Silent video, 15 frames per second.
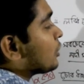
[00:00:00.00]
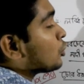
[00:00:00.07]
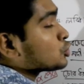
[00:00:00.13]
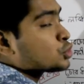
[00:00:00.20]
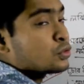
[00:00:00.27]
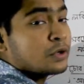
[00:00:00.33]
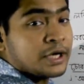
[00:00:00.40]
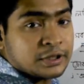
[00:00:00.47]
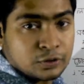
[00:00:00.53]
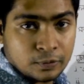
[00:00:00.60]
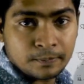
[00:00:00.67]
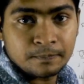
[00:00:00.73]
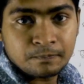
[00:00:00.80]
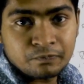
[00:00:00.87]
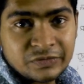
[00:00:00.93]
এটা অসংজ্ঞায়িত
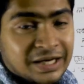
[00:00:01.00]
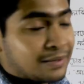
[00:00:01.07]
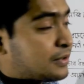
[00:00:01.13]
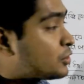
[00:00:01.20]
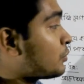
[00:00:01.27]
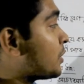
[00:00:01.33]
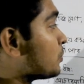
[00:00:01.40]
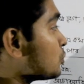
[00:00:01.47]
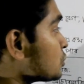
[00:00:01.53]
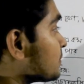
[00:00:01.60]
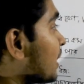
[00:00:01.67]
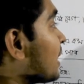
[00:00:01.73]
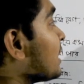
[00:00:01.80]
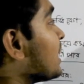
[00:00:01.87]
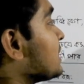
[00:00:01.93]
তার মানে তোমরা
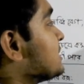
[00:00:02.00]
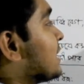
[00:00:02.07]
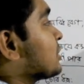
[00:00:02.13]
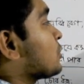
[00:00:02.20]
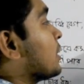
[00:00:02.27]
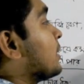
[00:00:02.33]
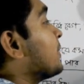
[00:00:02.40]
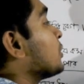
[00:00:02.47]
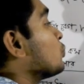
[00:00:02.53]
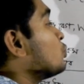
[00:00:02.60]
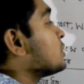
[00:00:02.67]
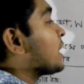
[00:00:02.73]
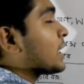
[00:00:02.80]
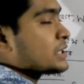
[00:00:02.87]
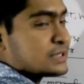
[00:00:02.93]
বুঝবা যে আসলে আমার
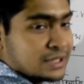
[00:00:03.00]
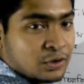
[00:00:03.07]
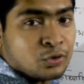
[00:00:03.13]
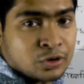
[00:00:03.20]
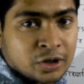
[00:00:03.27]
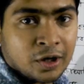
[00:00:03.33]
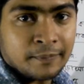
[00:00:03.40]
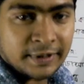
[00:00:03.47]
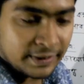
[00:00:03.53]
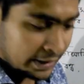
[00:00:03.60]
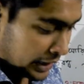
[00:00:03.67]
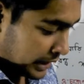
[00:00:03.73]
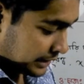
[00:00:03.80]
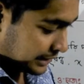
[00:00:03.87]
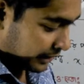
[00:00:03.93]
উল্টা কাজটা করতে হবে
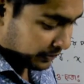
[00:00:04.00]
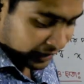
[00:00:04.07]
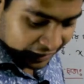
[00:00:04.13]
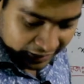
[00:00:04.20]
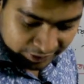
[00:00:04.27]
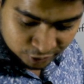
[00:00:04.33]
তার মানে